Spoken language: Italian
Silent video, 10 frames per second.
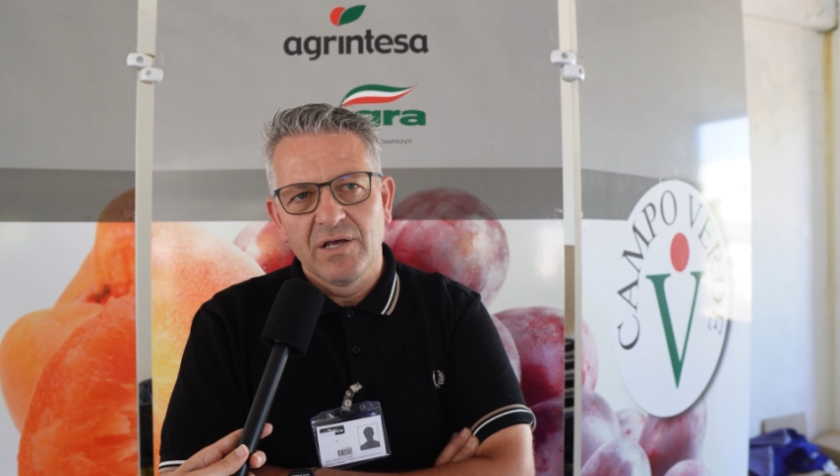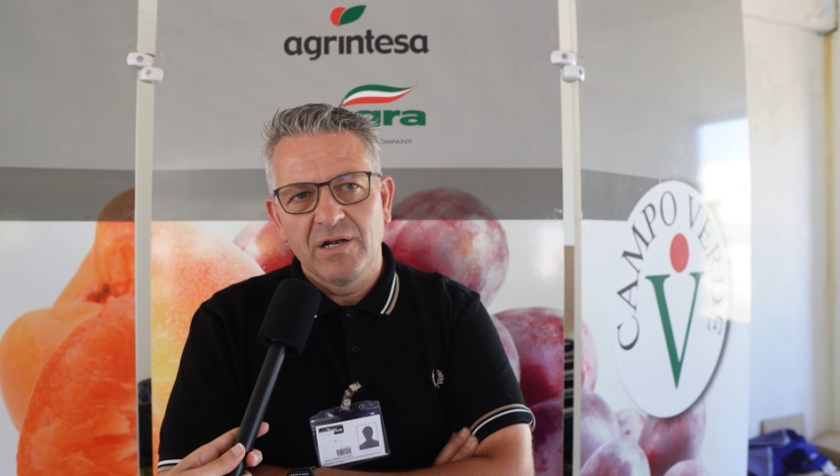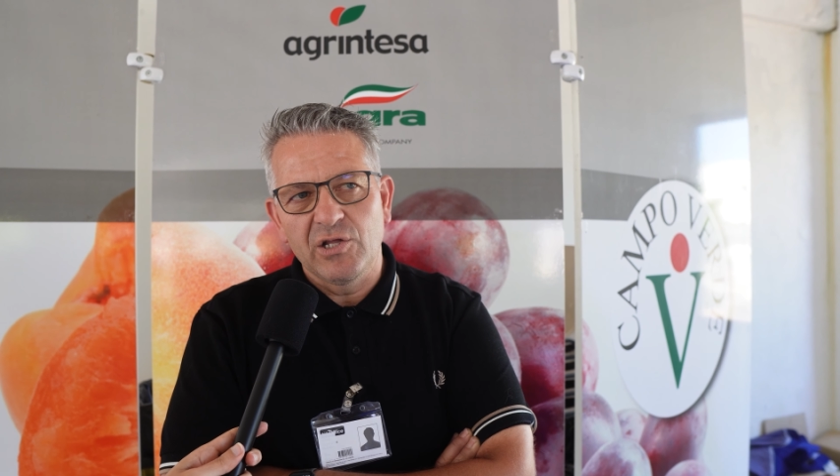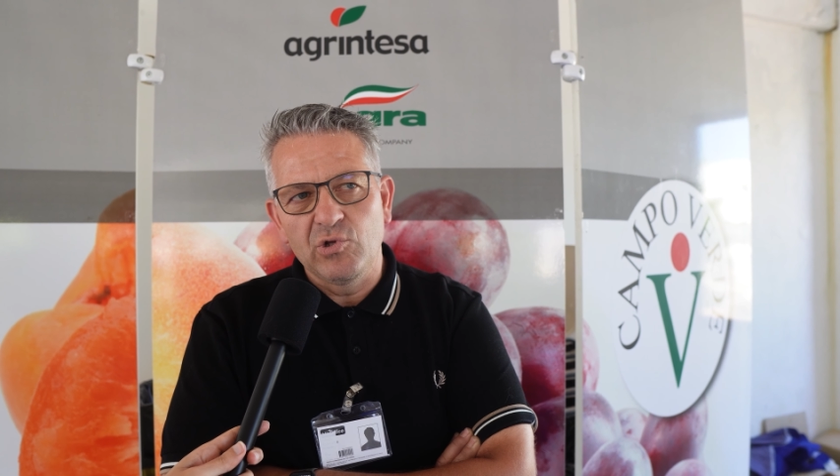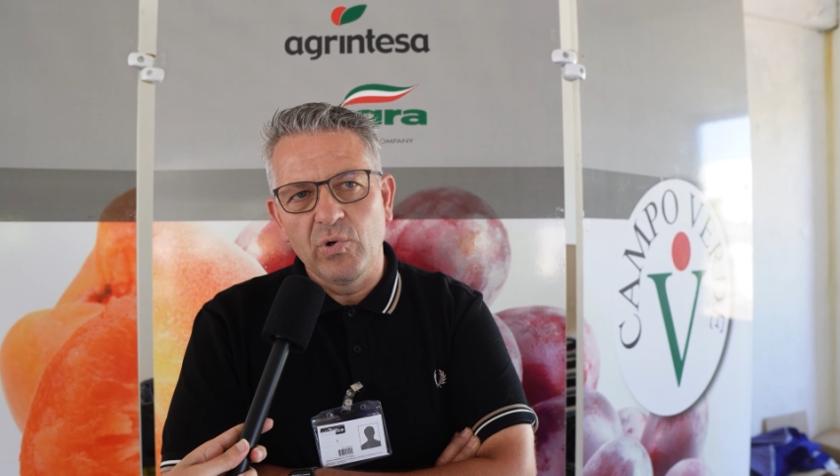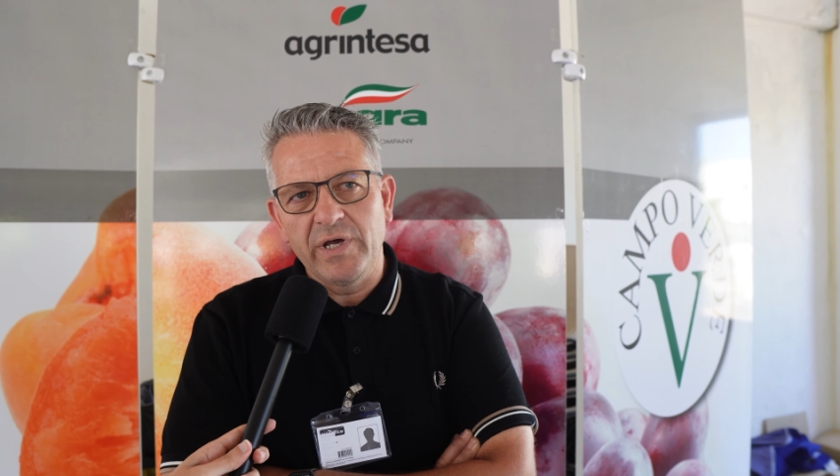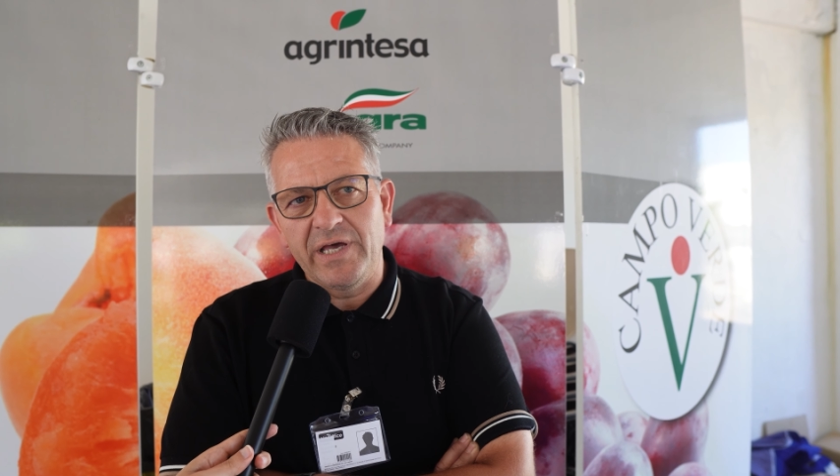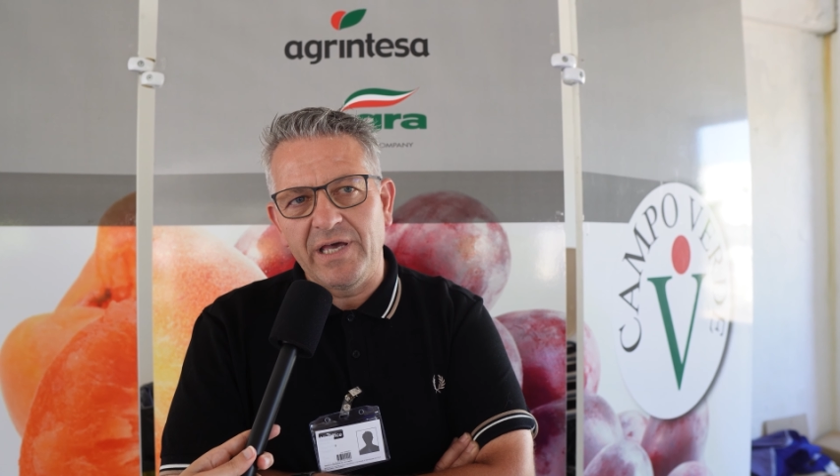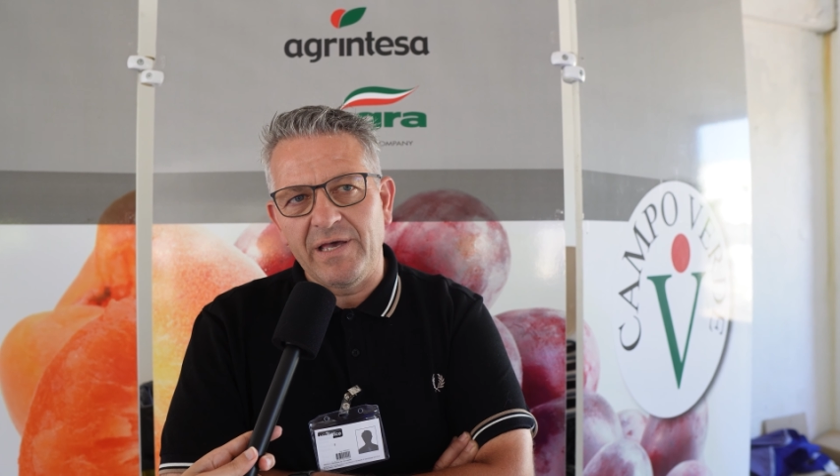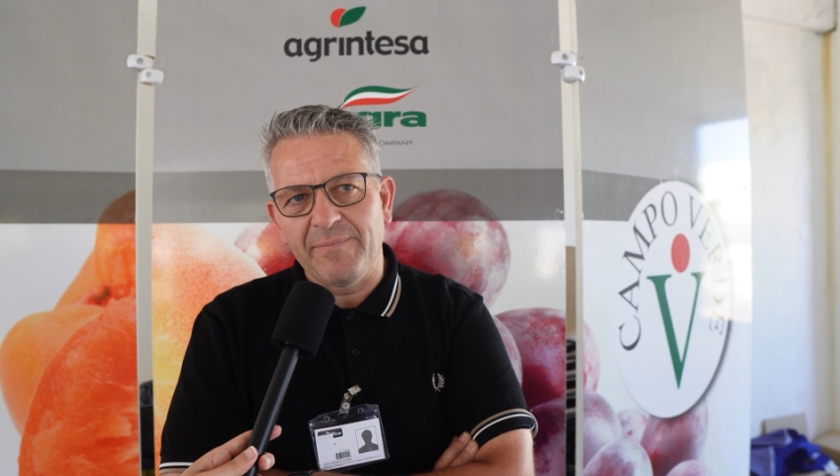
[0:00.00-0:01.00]
Le
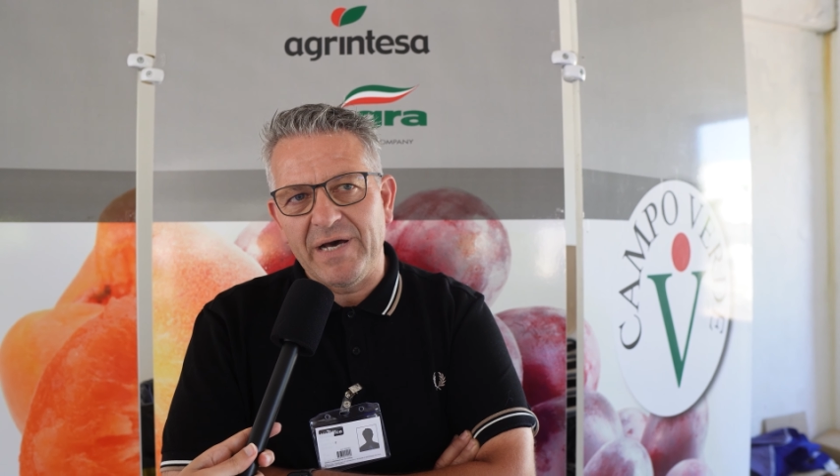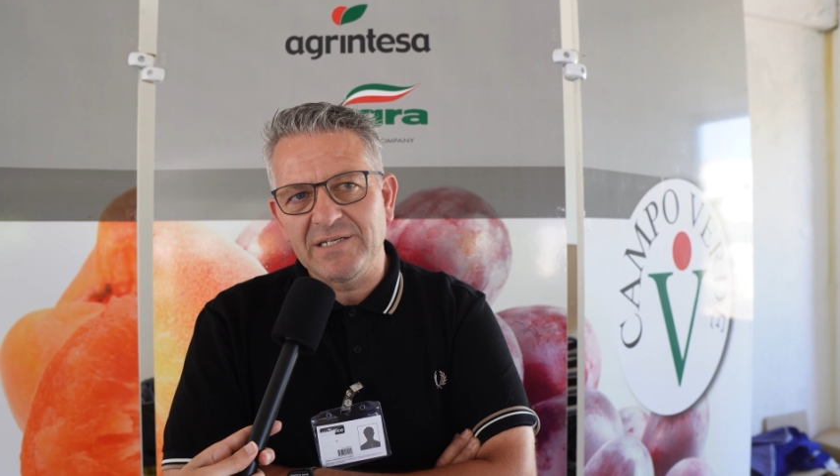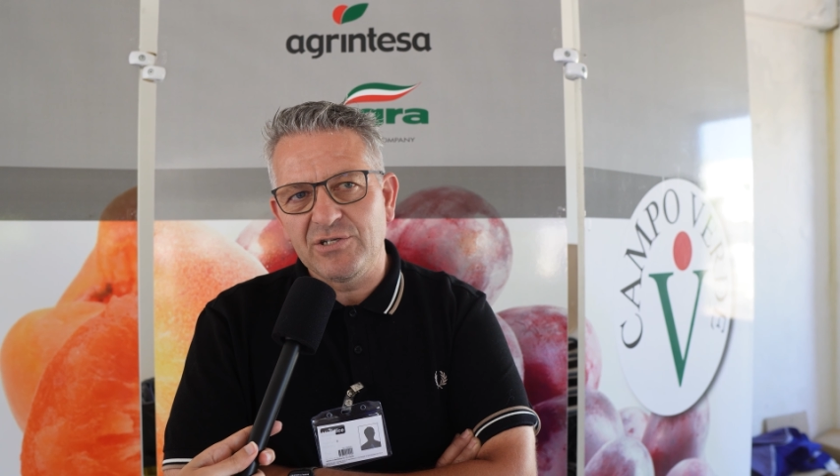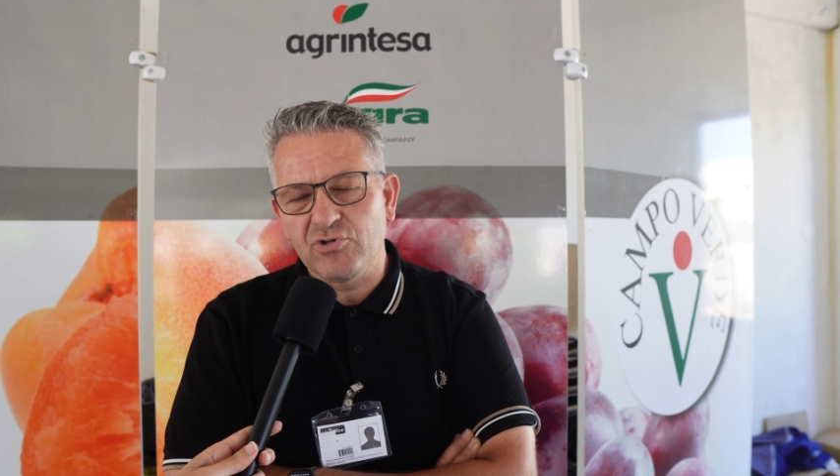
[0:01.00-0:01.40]
due basi